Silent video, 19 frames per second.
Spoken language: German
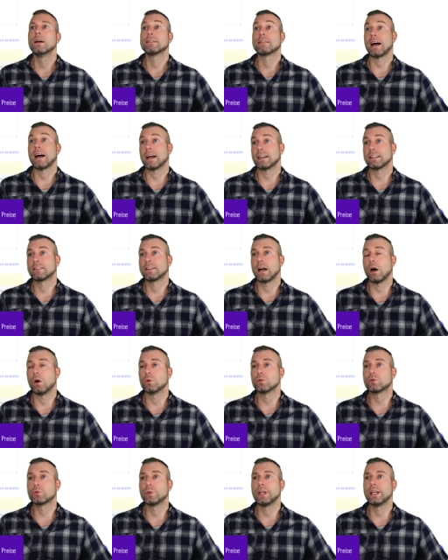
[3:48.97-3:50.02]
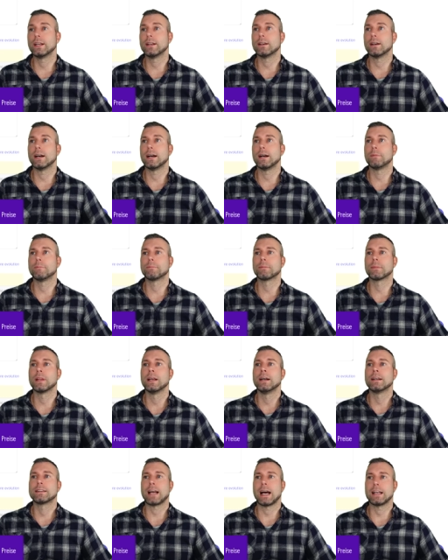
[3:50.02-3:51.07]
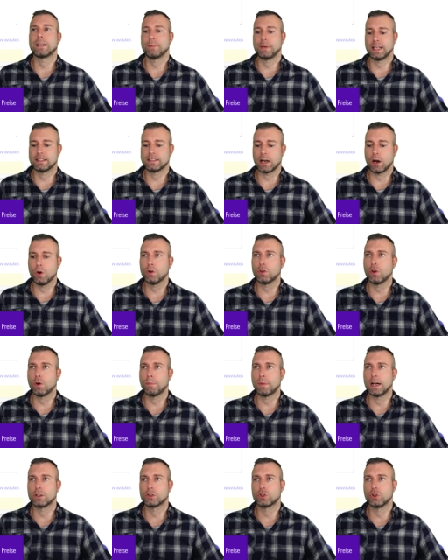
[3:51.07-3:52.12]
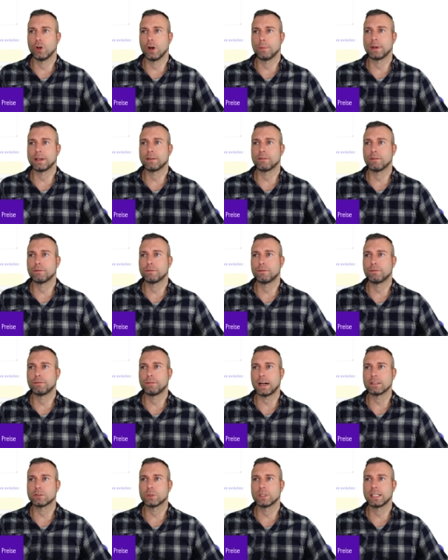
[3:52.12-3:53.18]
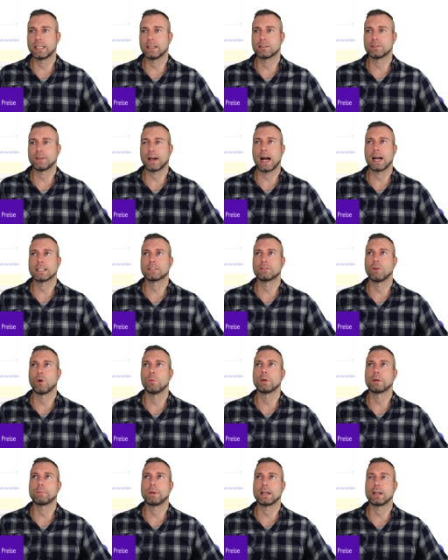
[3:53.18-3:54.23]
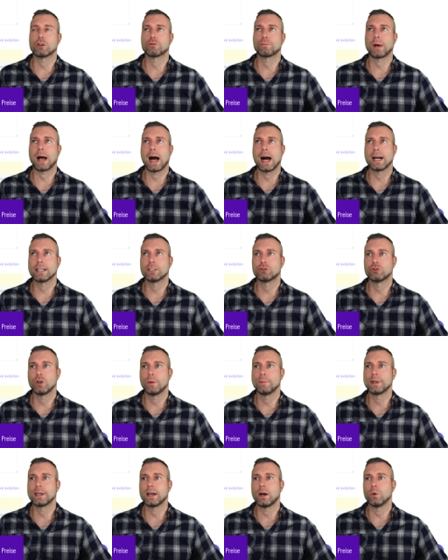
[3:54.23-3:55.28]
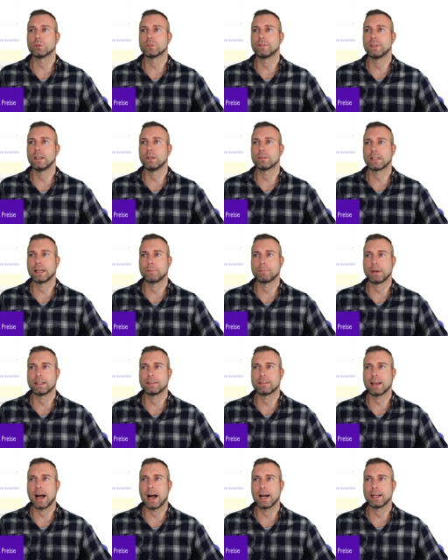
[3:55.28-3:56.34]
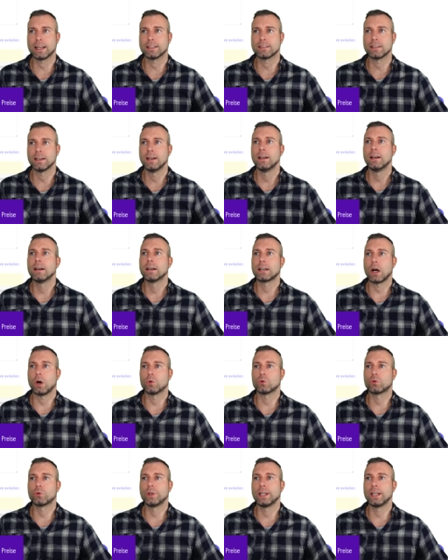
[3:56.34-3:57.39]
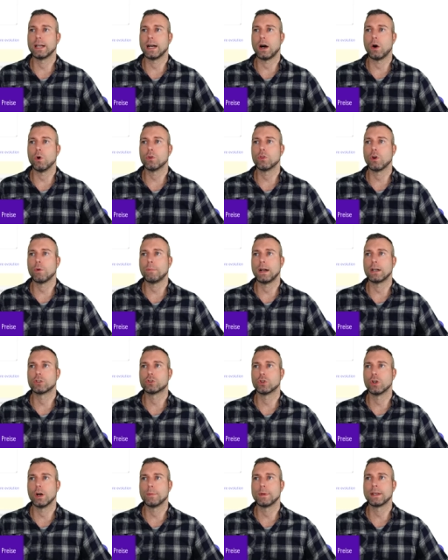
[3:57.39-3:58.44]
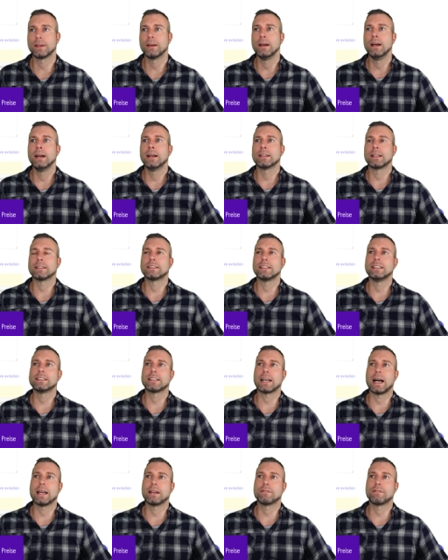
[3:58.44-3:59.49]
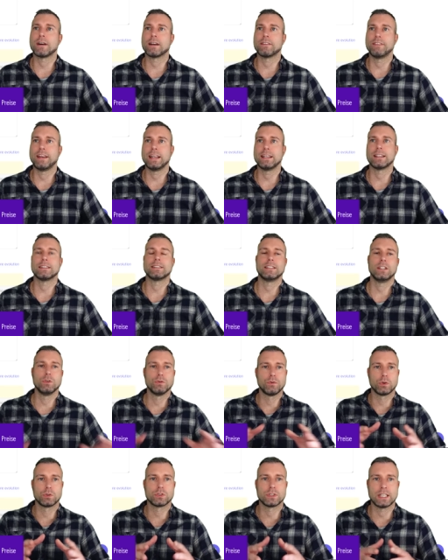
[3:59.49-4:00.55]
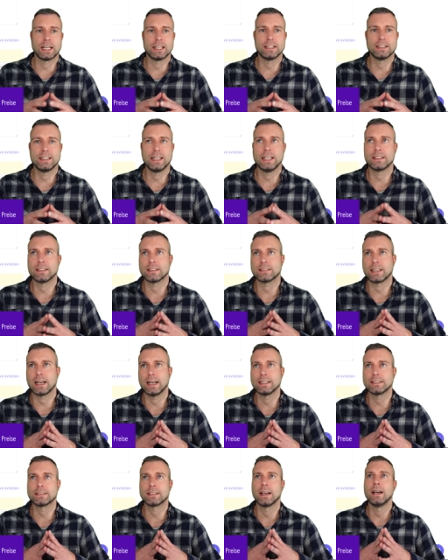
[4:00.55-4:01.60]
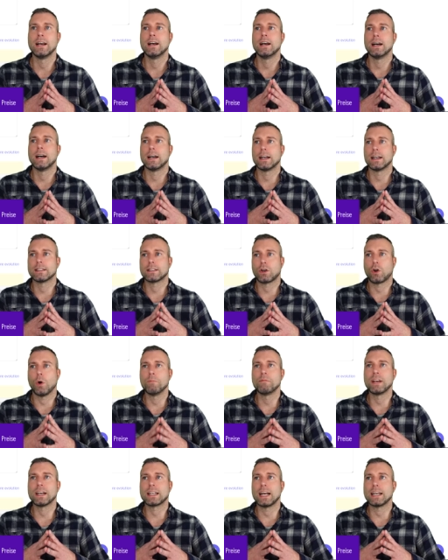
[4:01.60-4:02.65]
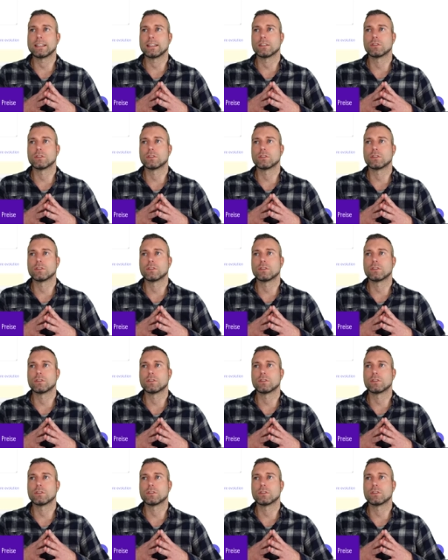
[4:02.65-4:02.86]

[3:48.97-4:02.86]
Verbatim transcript: Target Country, ähm, da nehme ich jetzt auch nochmal German. Falls du dich jetzt fragst, warum ich bei der Sprache German auswähle und dann bei Target Country auch nochmal German, das ist einfach wegen der SEO-Funktionalität. Das heißt, äh, da kommen wir gleich